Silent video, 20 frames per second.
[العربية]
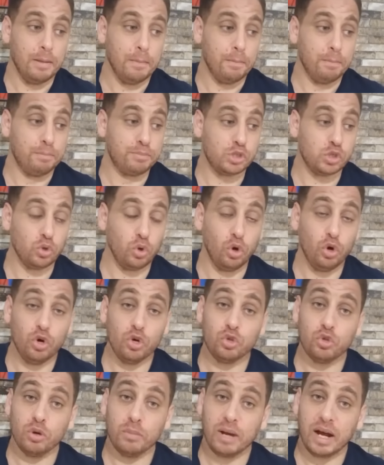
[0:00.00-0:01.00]

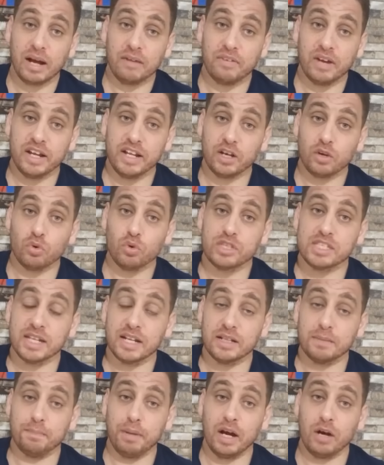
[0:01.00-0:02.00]
صعوده مع فريقه
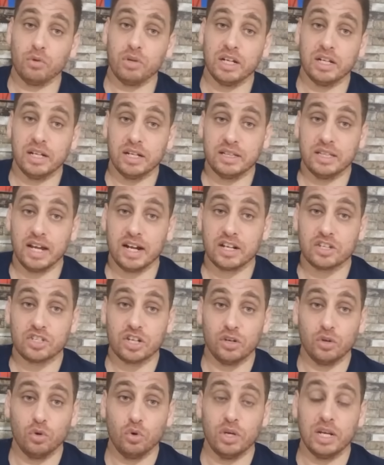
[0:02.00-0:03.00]
سان باولي
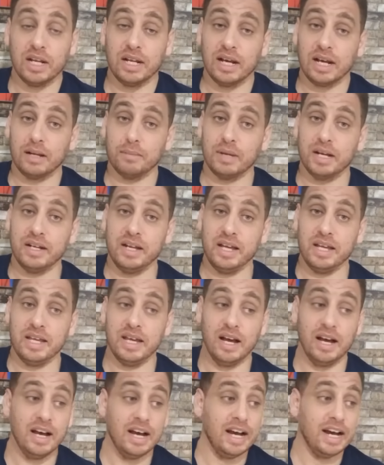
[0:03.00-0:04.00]
للدرجة الأولى
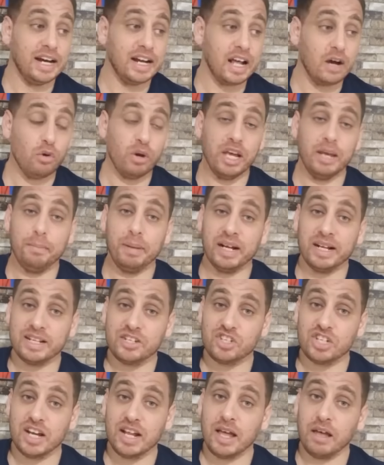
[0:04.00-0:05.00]
الألمانية راهو عبارة
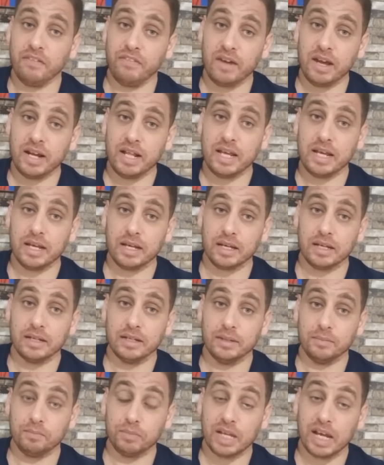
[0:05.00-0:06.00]
شراه فريق
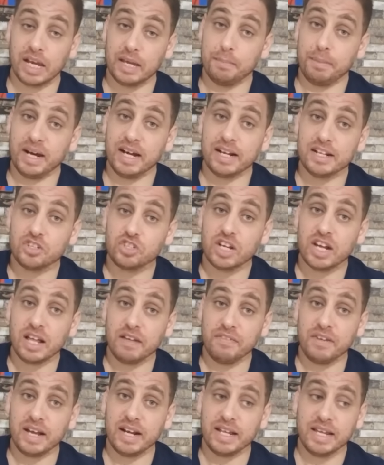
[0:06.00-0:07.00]
عبارة شراه
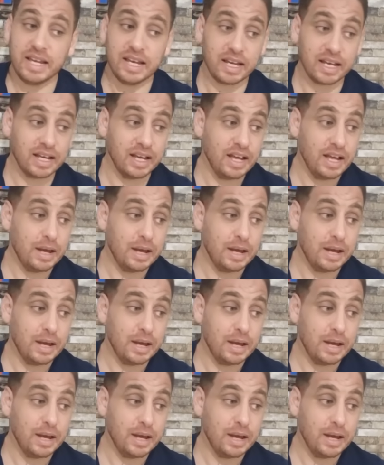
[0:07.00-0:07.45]
فريق